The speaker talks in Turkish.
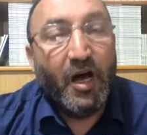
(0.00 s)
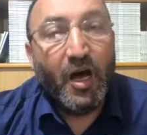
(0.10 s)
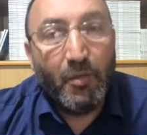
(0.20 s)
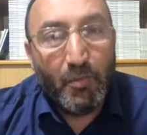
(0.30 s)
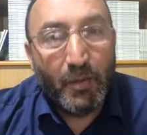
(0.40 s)

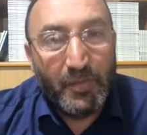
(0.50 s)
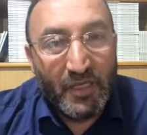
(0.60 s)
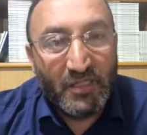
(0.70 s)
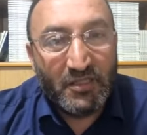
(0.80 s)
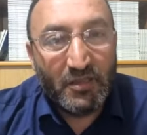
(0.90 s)
ama
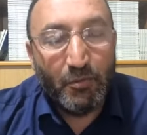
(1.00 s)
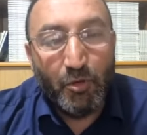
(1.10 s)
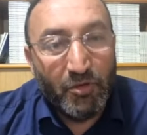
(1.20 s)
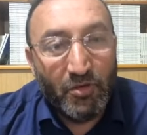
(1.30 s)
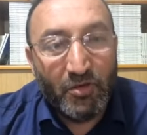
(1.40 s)
biz
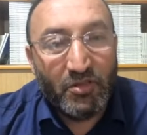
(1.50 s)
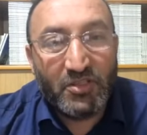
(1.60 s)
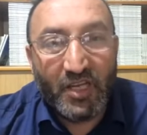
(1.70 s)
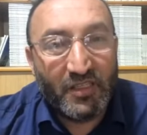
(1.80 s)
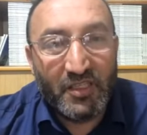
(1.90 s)
bunu
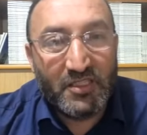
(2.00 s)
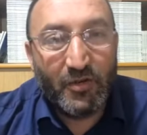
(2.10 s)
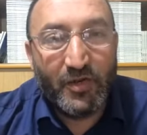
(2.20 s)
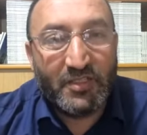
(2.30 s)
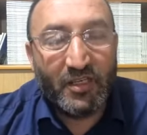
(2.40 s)

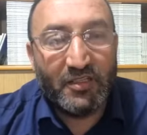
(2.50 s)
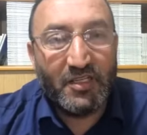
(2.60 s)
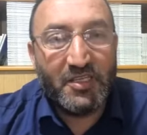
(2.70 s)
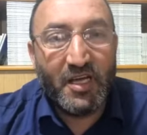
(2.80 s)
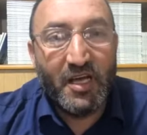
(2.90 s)
sadece ve
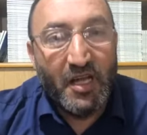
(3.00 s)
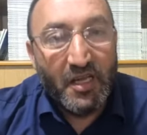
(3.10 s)
sadece